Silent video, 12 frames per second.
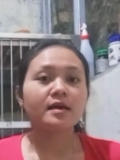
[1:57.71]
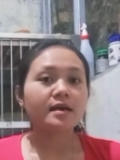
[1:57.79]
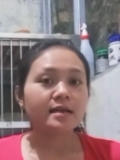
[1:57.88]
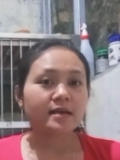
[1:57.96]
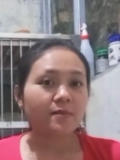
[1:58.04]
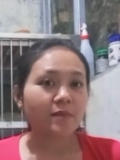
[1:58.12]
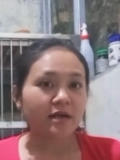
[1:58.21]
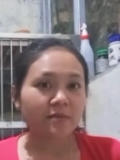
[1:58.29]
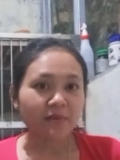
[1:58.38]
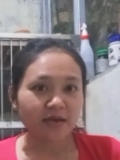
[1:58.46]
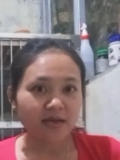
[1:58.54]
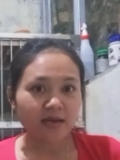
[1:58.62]
Nah,
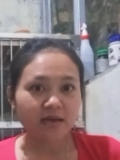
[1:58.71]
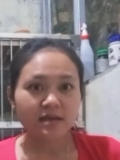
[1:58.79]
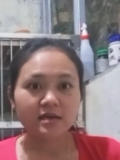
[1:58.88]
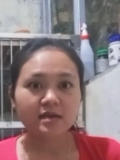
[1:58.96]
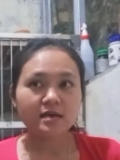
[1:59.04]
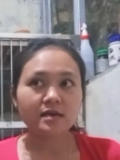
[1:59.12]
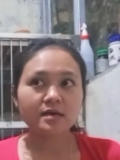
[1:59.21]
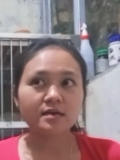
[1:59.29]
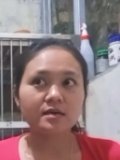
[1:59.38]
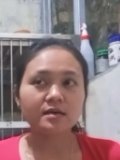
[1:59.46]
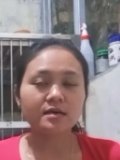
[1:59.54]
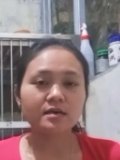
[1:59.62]
bagaimana
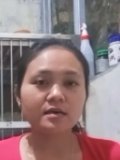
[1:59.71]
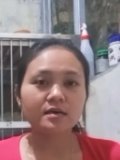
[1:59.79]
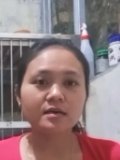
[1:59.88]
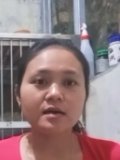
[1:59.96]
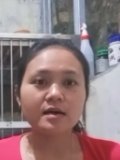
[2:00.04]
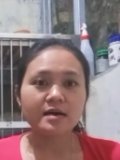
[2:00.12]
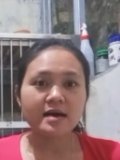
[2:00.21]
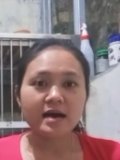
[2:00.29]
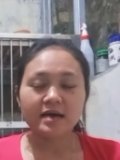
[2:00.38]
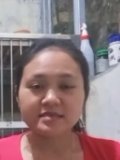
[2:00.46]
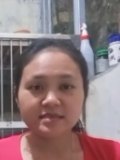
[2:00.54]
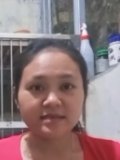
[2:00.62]
uh,
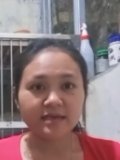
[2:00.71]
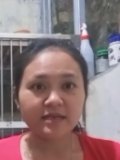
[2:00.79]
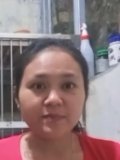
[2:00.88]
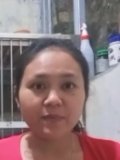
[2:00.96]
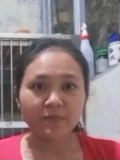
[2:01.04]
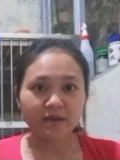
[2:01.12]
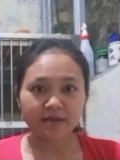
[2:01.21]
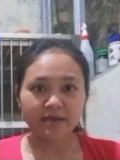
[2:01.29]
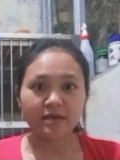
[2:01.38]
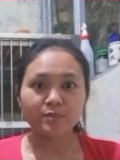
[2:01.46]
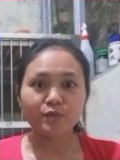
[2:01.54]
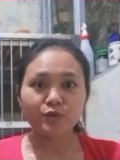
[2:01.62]
hasil dari
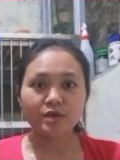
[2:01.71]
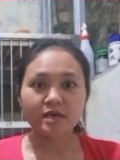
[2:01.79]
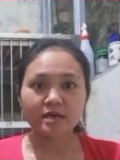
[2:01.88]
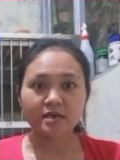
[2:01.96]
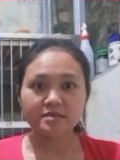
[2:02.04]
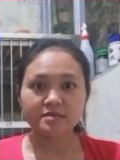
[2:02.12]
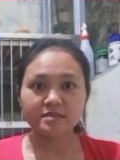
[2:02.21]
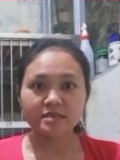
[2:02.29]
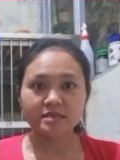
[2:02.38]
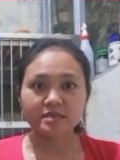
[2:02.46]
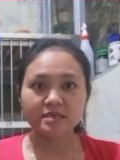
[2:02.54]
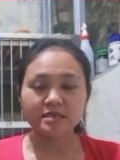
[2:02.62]
pemakaian produk si